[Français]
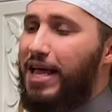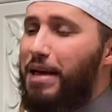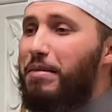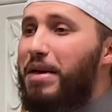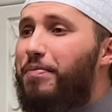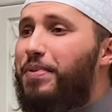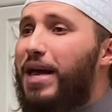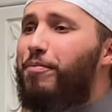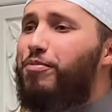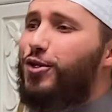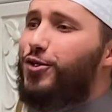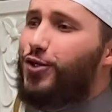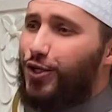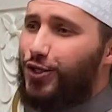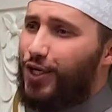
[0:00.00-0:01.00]
mais bien
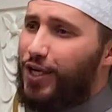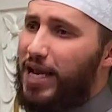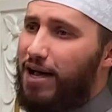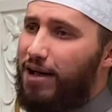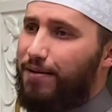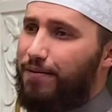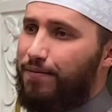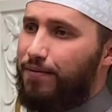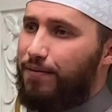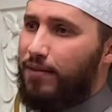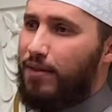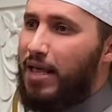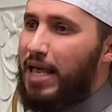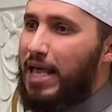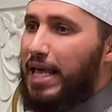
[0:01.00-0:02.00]
plus que cela
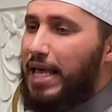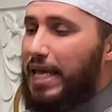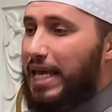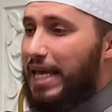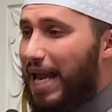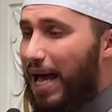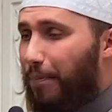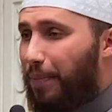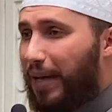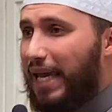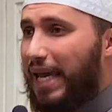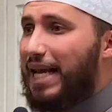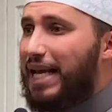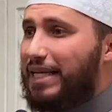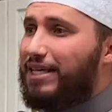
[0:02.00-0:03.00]
il a
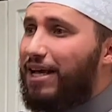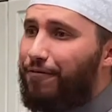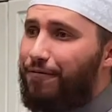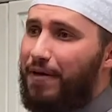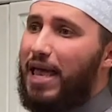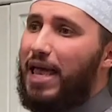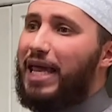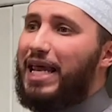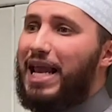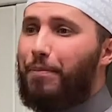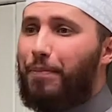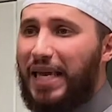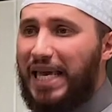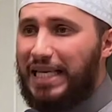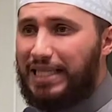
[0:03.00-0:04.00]
pris les affaires, il a
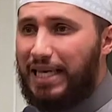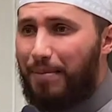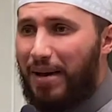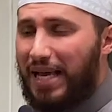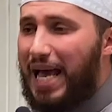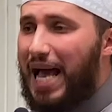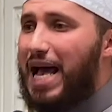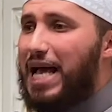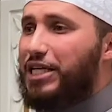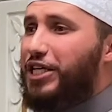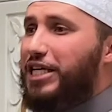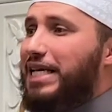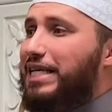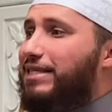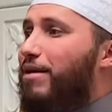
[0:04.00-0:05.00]
pris ses bagages,
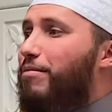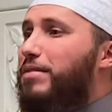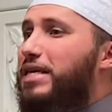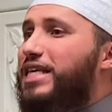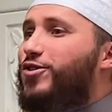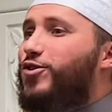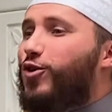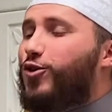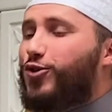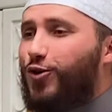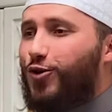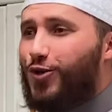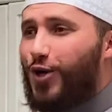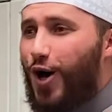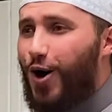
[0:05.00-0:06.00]
il les a mis sur
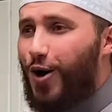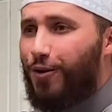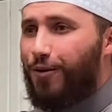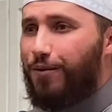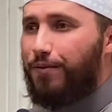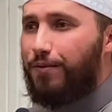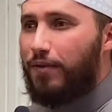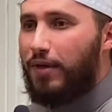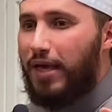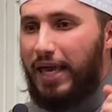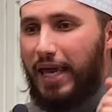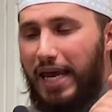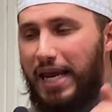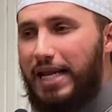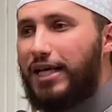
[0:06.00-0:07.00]
son dos
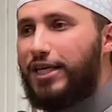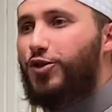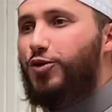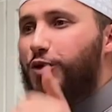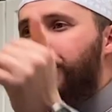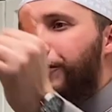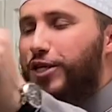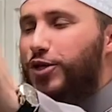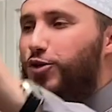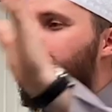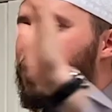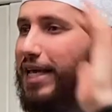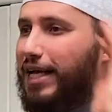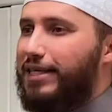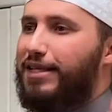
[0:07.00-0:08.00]
et il l'a suivi
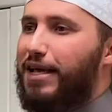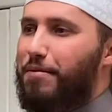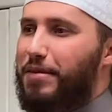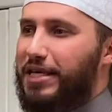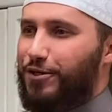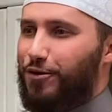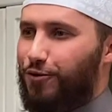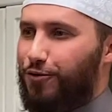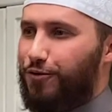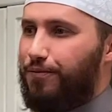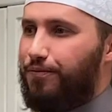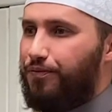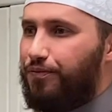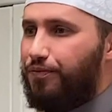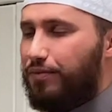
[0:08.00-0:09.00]
jusqu'à sa maison.
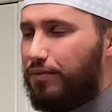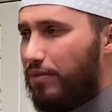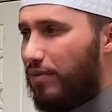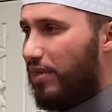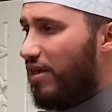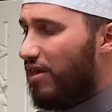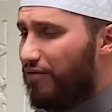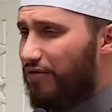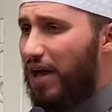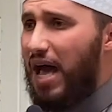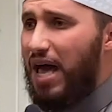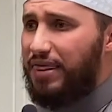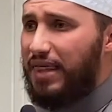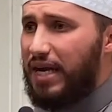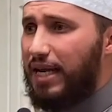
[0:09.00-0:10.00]

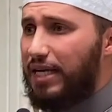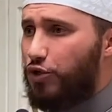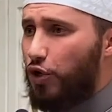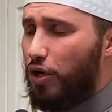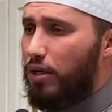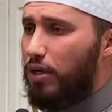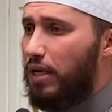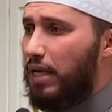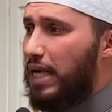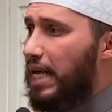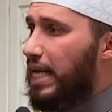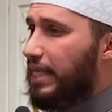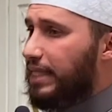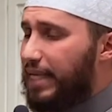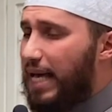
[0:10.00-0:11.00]
فهذا الرجل
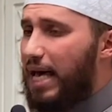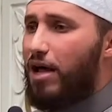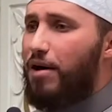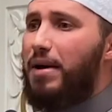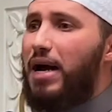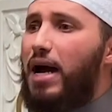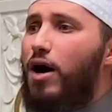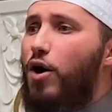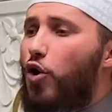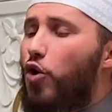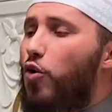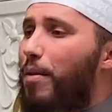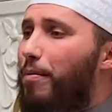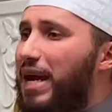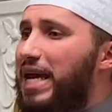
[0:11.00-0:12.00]
سار معه
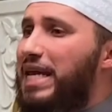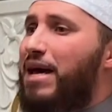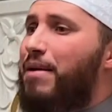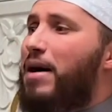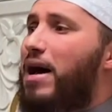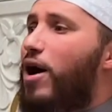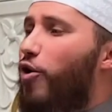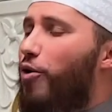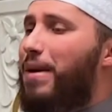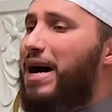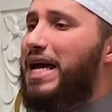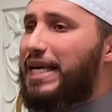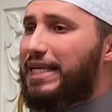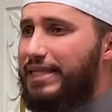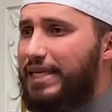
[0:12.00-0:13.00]
وبينما هما
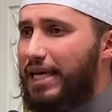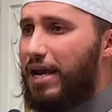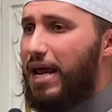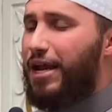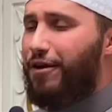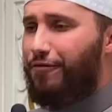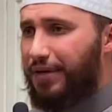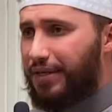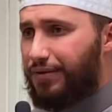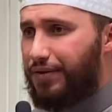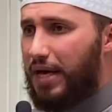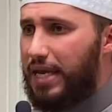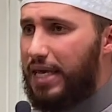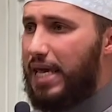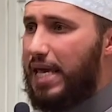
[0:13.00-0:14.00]
يسيران في
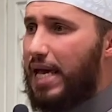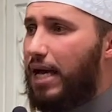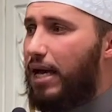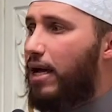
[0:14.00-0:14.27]
الطريق